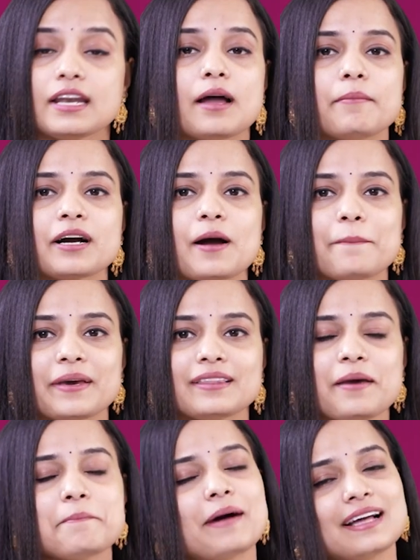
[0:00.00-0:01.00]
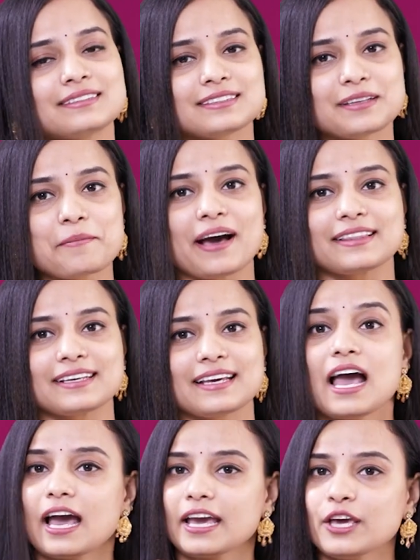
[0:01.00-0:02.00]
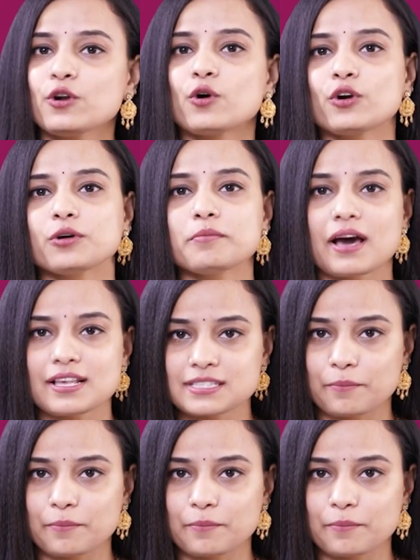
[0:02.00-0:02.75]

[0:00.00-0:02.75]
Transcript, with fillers: నమ్మకం మీది బాధ్యత మాది ఇరు కుటుంబాల